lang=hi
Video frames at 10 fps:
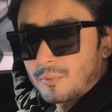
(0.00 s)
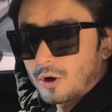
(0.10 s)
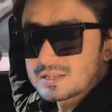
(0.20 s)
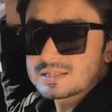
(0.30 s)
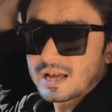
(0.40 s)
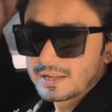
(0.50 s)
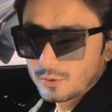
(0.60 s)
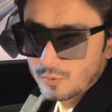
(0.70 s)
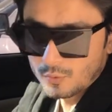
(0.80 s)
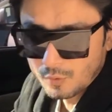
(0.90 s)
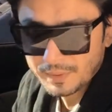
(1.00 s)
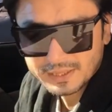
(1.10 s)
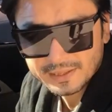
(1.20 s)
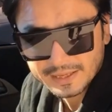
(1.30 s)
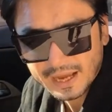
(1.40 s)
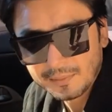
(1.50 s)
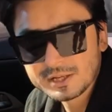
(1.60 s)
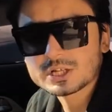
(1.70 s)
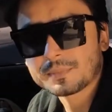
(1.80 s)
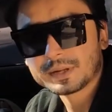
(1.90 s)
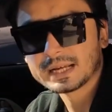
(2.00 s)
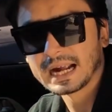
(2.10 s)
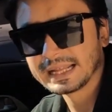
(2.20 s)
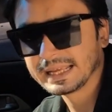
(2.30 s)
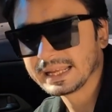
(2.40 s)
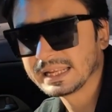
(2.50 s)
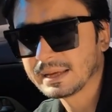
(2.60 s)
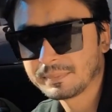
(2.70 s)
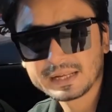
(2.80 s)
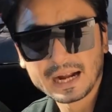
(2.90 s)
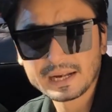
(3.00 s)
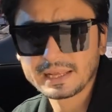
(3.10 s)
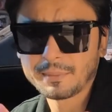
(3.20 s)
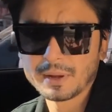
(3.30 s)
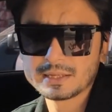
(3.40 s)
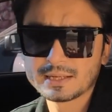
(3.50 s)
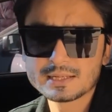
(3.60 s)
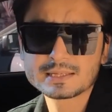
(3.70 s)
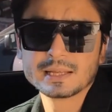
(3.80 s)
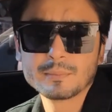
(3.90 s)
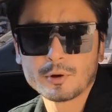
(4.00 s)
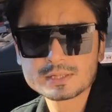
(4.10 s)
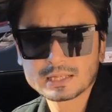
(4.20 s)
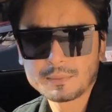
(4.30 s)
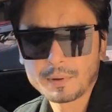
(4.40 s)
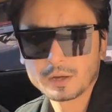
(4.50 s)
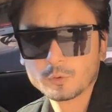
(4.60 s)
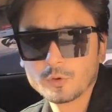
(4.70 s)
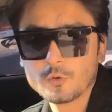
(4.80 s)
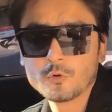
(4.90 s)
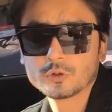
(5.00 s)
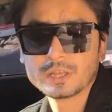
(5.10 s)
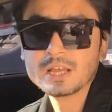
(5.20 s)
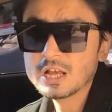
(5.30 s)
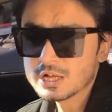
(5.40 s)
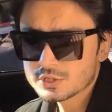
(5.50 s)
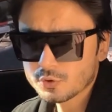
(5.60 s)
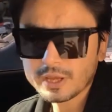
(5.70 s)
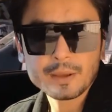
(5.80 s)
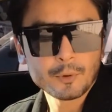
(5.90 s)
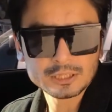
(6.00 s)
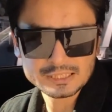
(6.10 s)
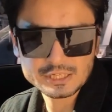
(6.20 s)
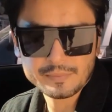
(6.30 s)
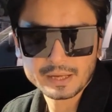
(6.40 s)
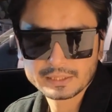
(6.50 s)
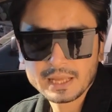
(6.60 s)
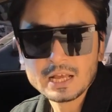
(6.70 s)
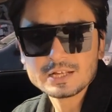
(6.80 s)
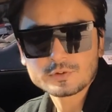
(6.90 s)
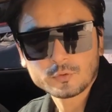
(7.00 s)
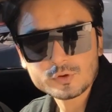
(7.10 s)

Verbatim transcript: बहुत सारे लोगों को मैंने देखा है हमेशा अपनी गाड़ी के लिए अपनी गाड़ी की मेंटेनेंस के लिए बहुत ज़्यादा पागल हुए होते हैं जो कि एक बहुत अच्छी बात है सो so,